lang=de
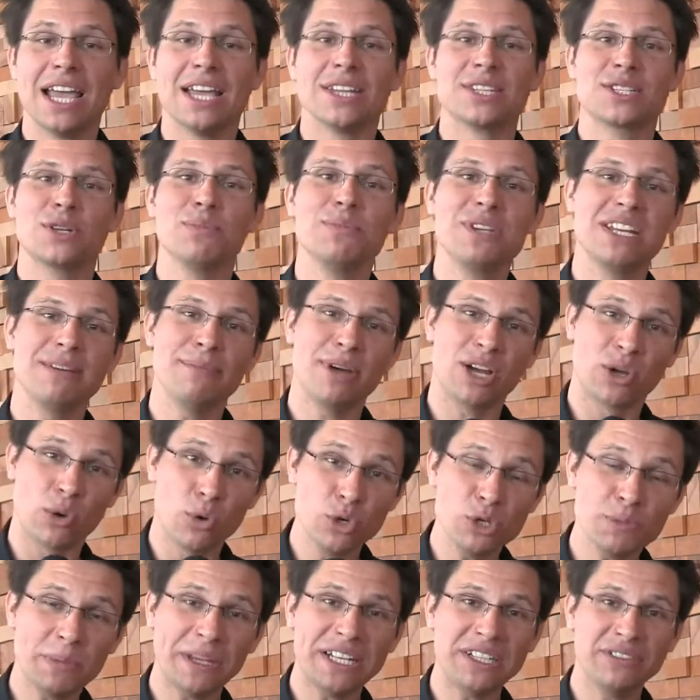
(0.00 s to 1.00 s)
Zum Thema
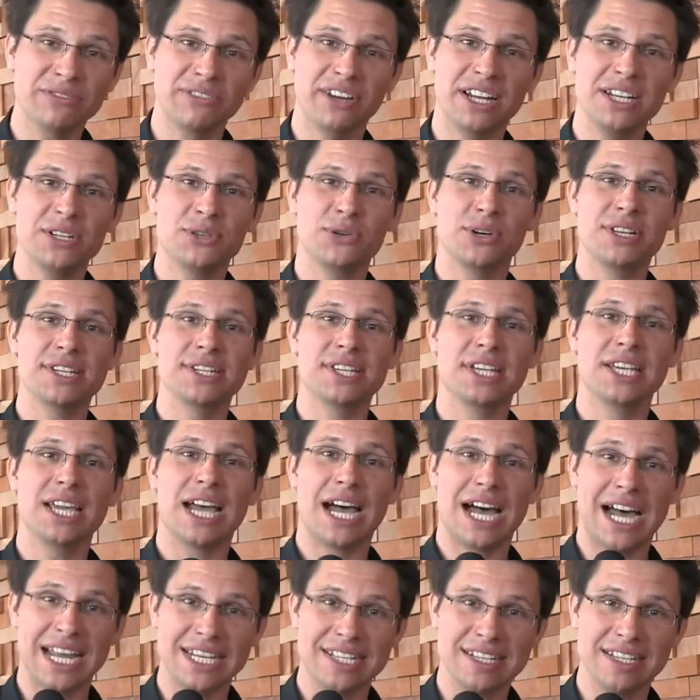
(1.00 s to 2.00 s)
Großspenden-Fundraising
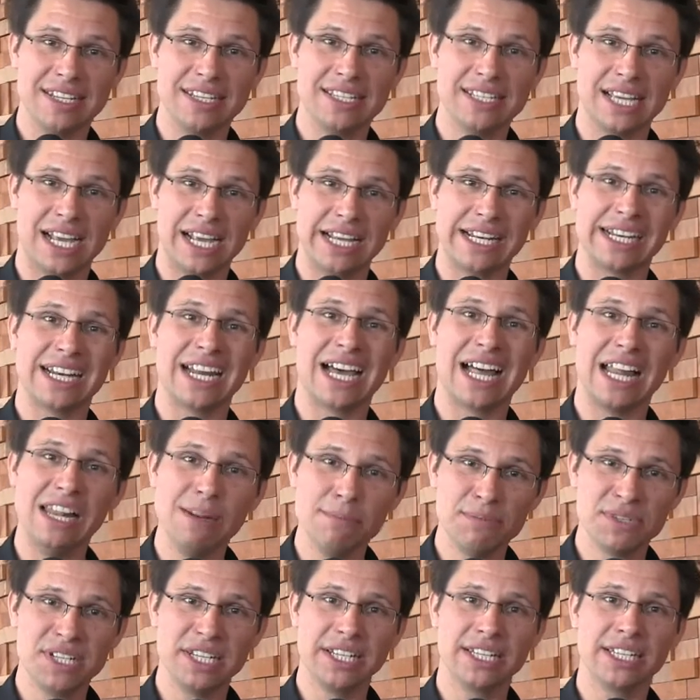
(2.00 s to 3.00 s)
hatte ich einen
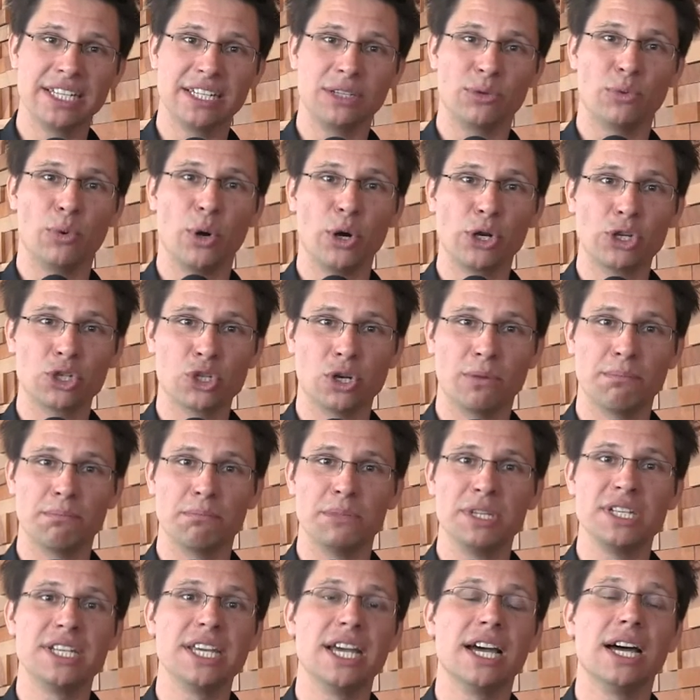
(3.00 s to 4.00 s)
halbtägigen Workshop
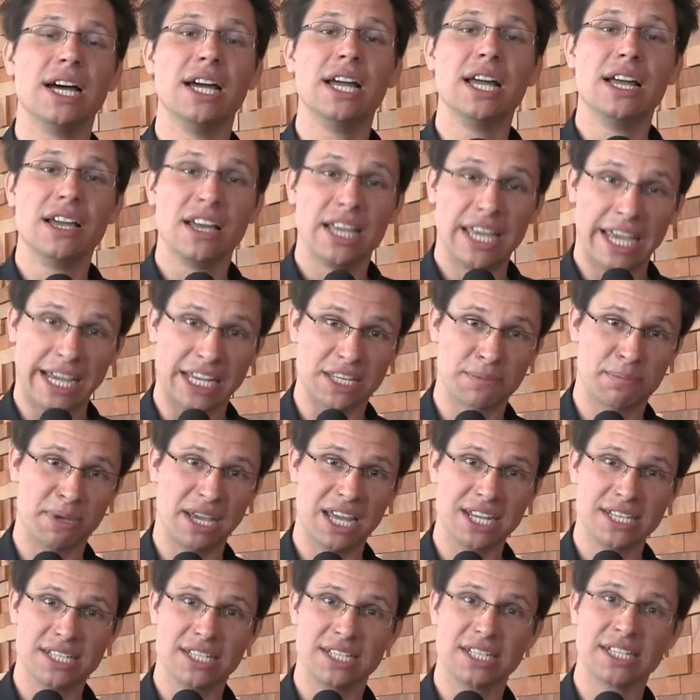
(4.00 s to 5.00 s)
mit der
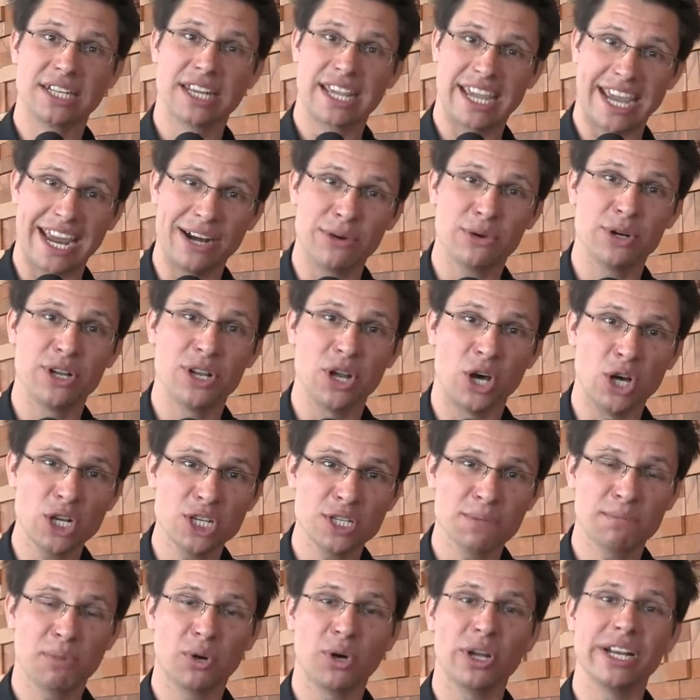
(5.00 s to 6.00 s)
Expertin Karen
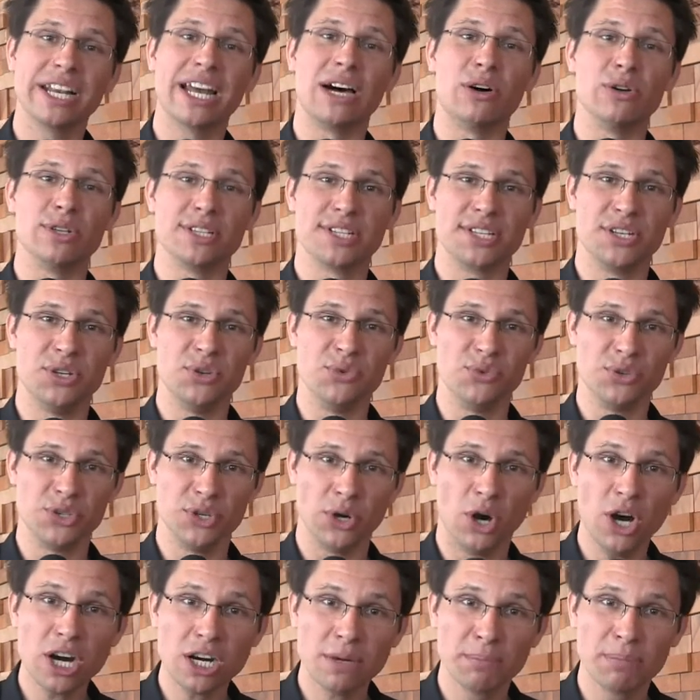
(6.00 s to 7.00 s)
Osborne aus New
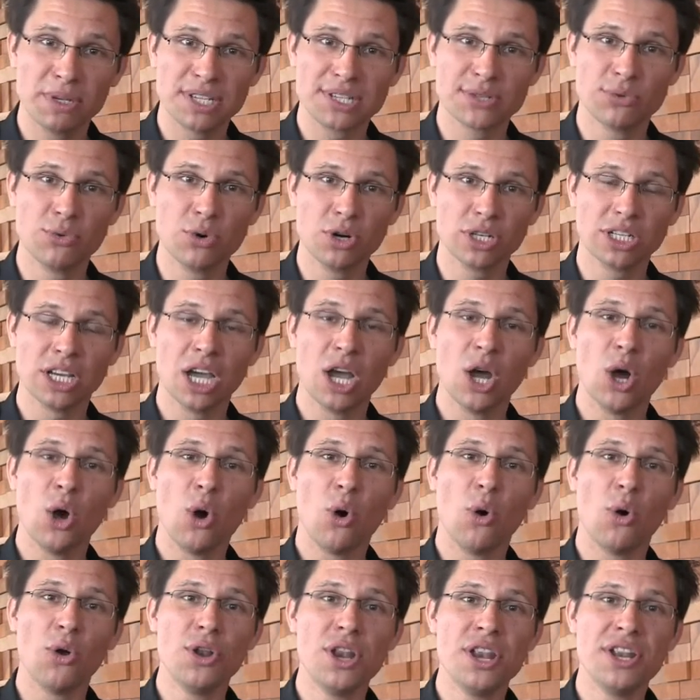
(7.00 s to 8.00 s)
York besucht
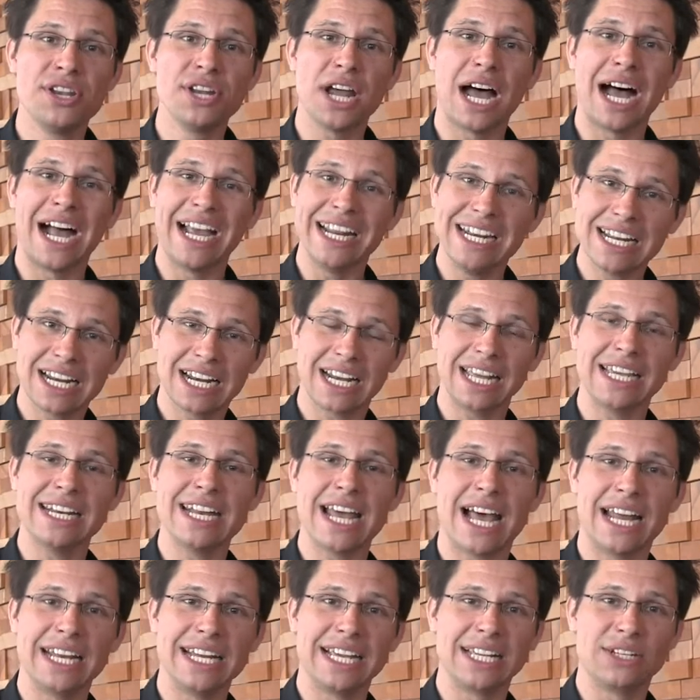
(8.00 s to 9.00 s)
und eine
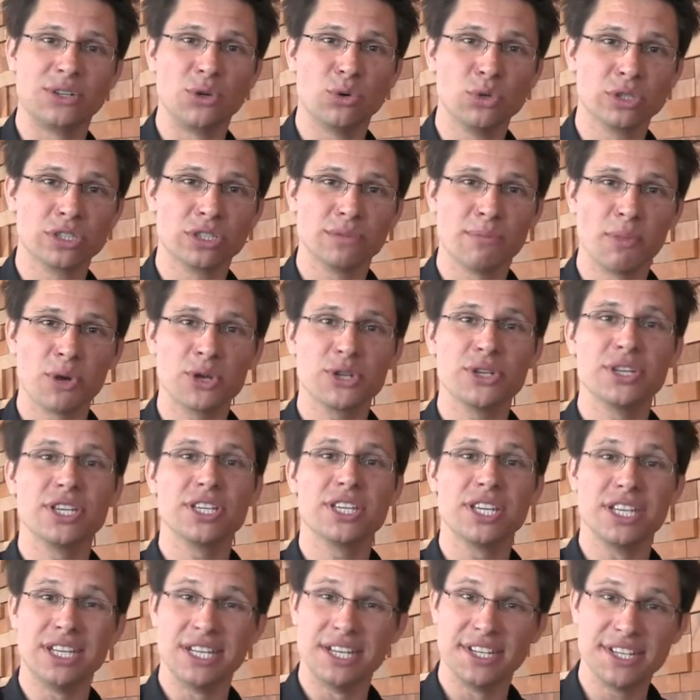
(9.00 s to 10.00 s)
kleine Anekdote möchte
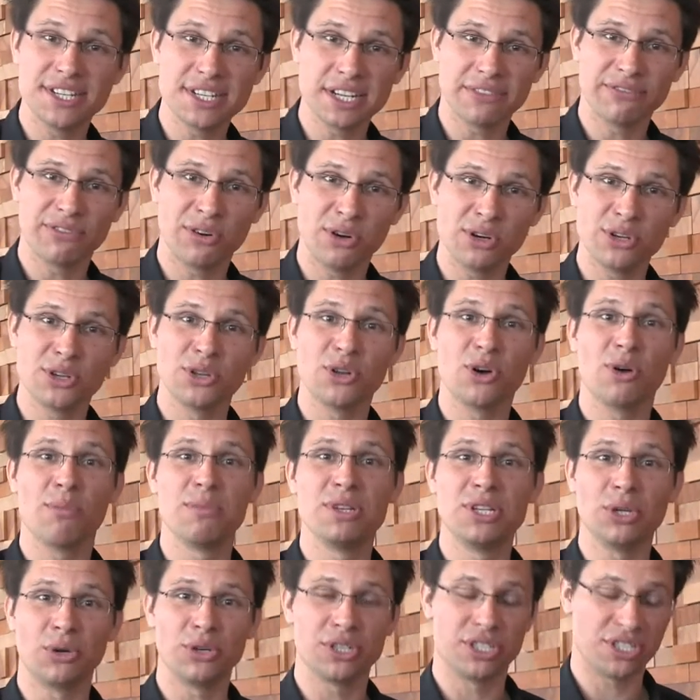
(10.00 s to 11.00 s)
ich in dieser Folge noch
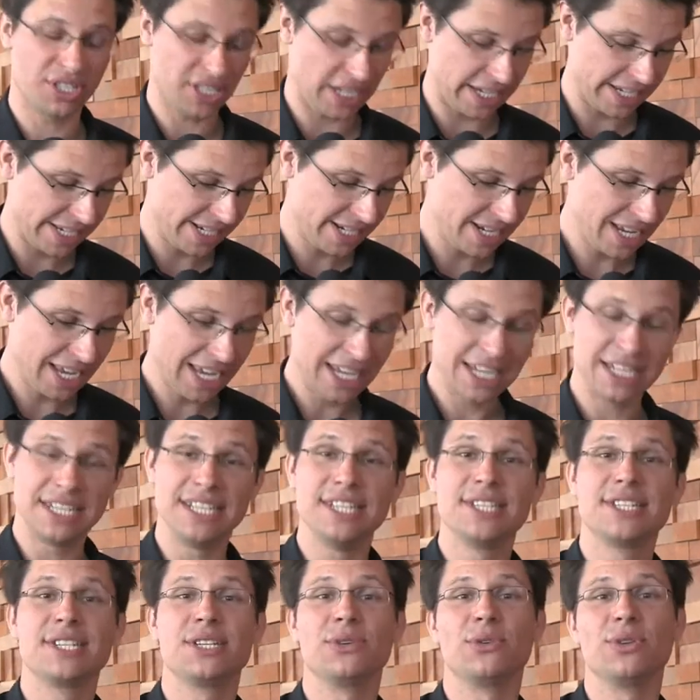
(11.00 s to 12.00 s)
mit euch teilen,
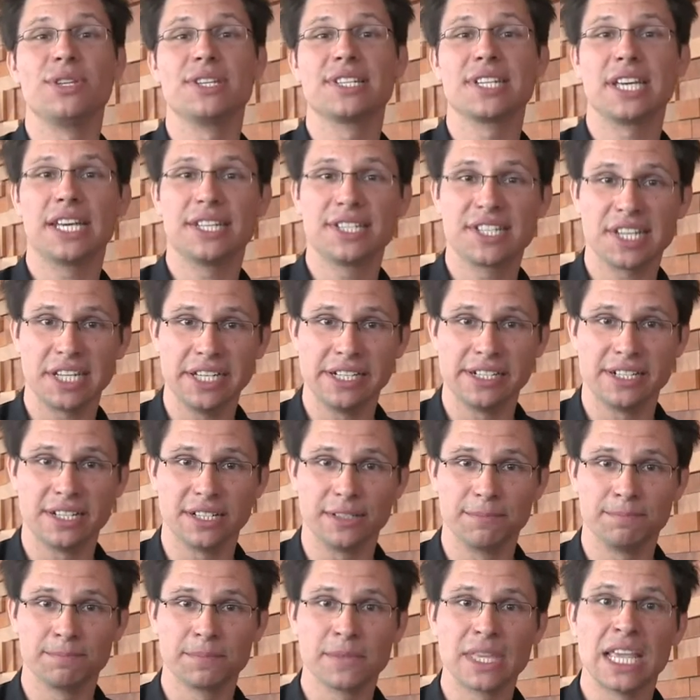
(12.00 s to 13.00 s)
die sie uns erzählte.